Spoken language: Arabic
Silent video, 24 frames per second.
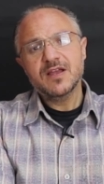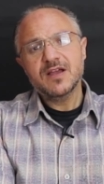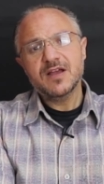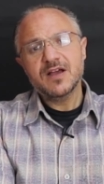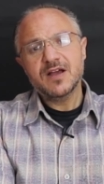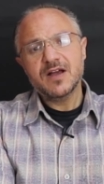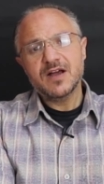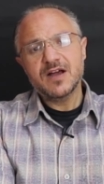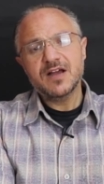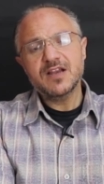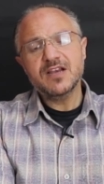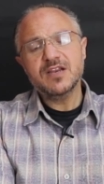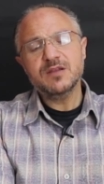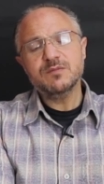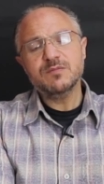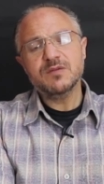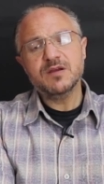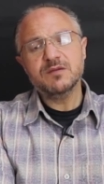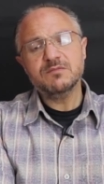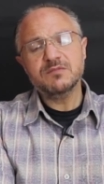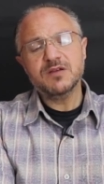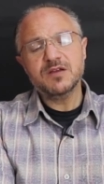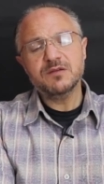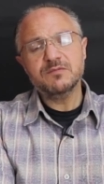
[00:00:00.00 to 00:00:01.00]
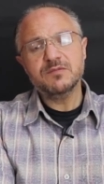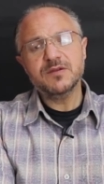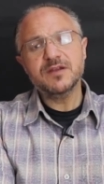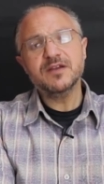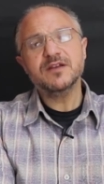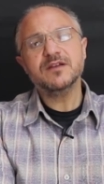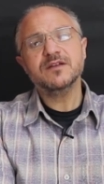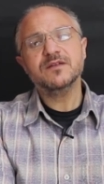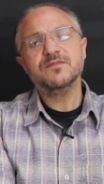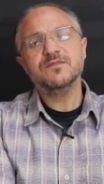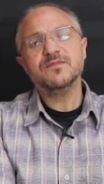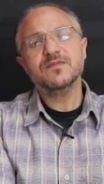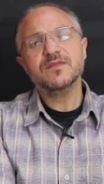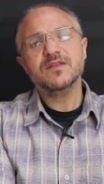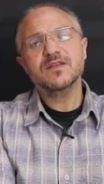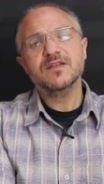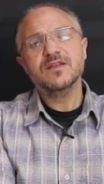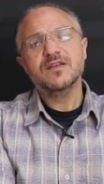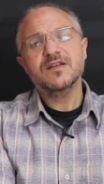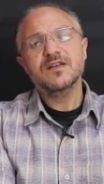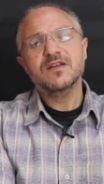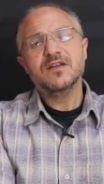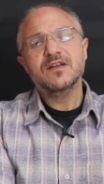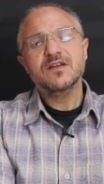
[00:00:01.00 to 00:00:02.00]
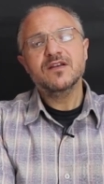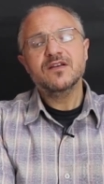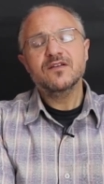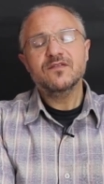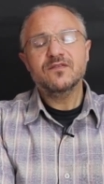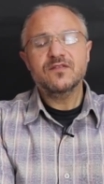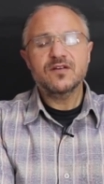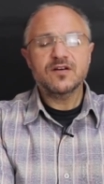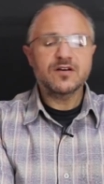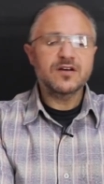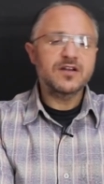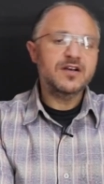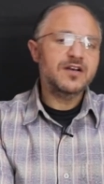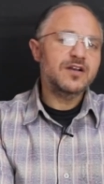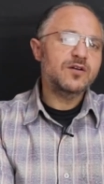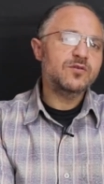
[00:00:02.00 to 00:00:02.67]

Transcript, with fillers: علم ما به فقال